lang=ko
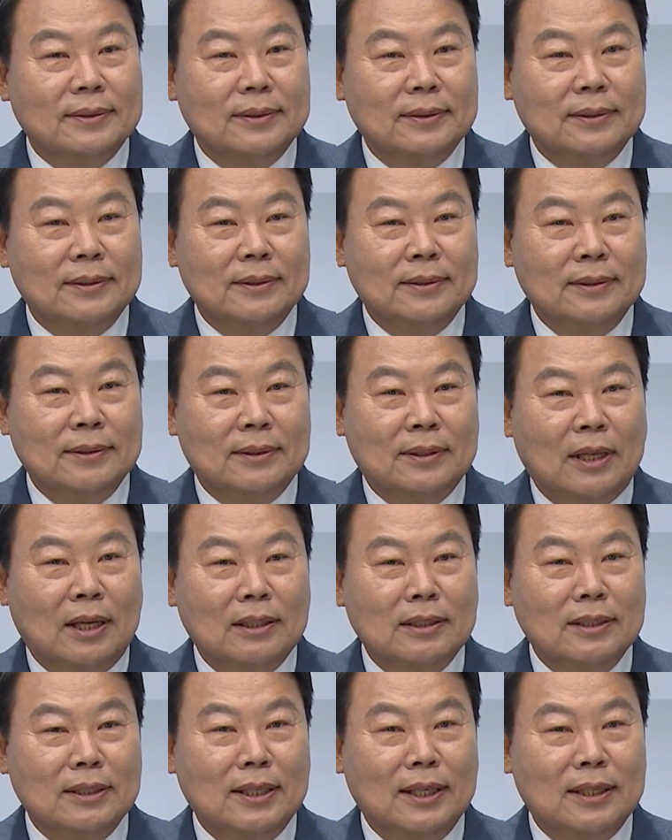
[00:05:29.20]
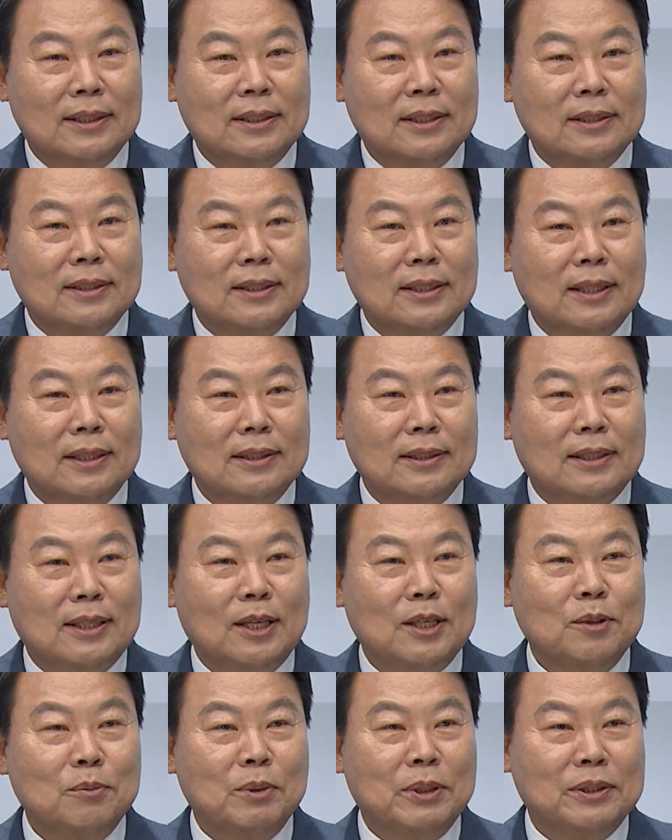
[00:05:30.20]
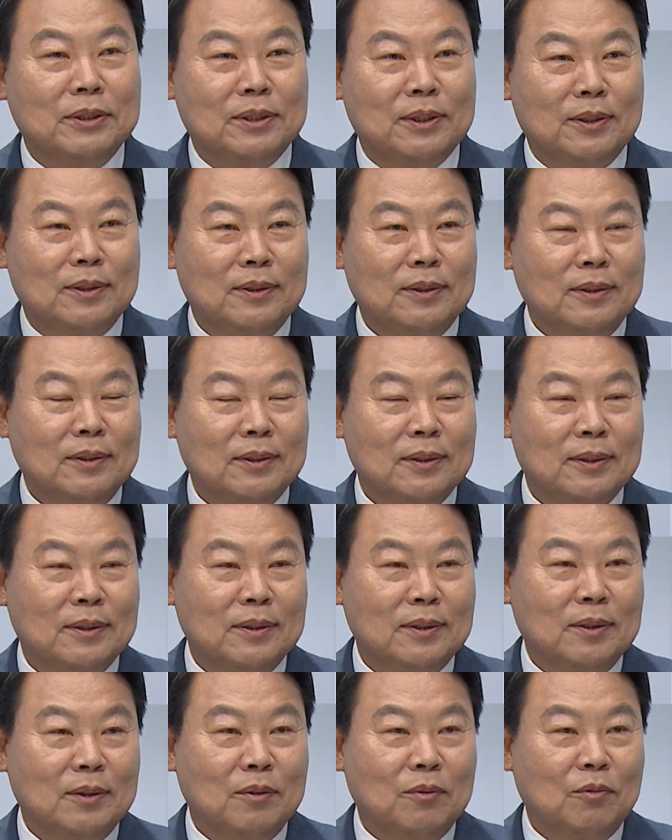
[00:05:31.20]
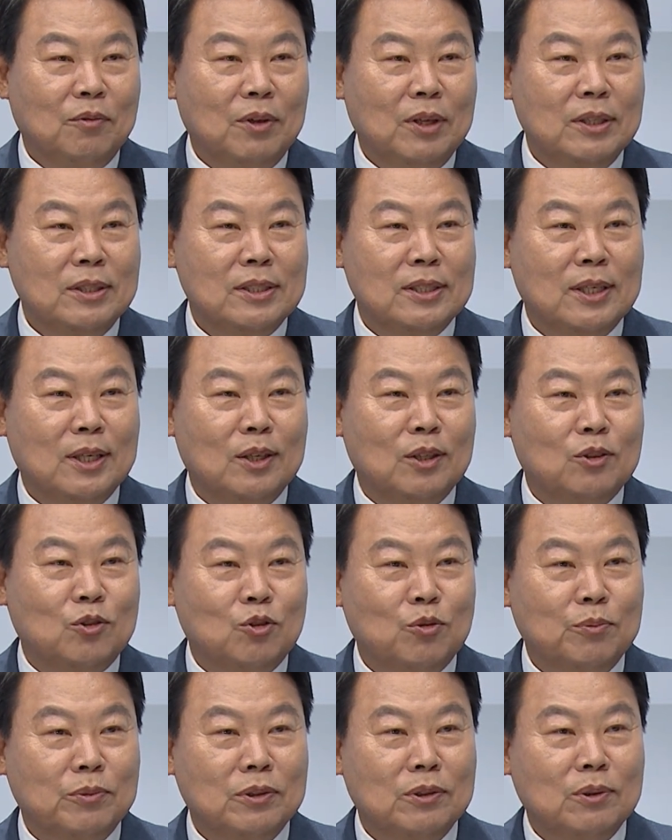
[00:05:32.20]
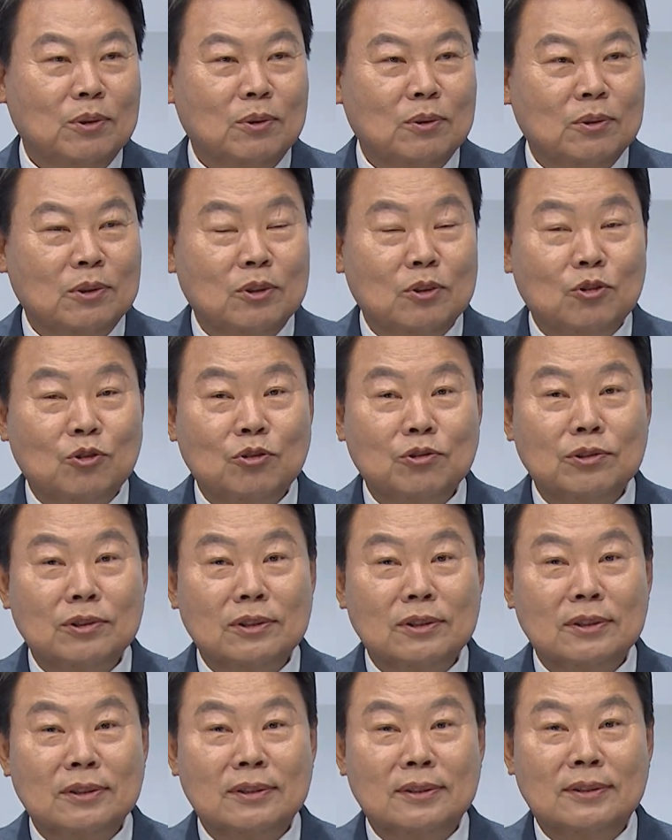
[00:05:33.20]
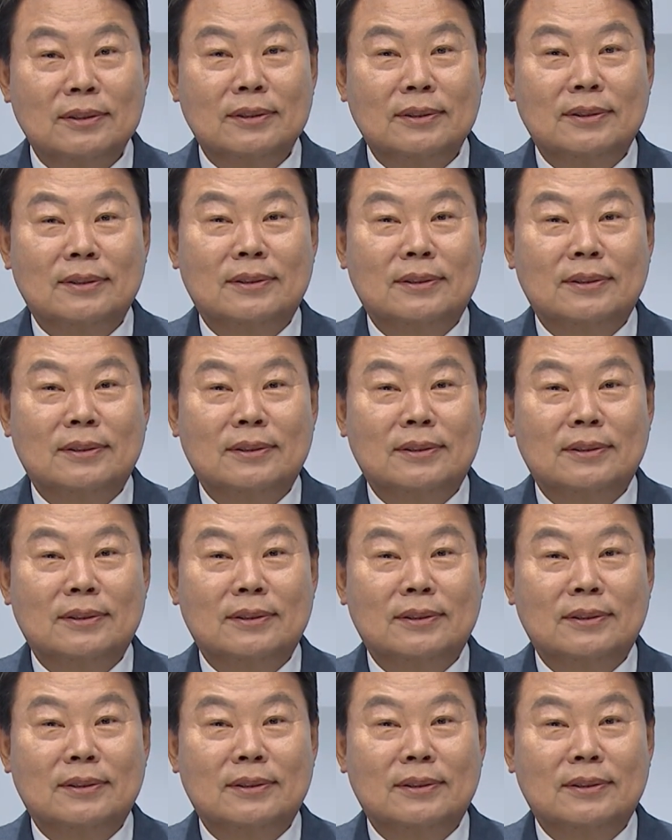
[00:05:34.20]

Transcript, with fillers: 그 당진에 직장을 다니면서 위지에 주민록을 둔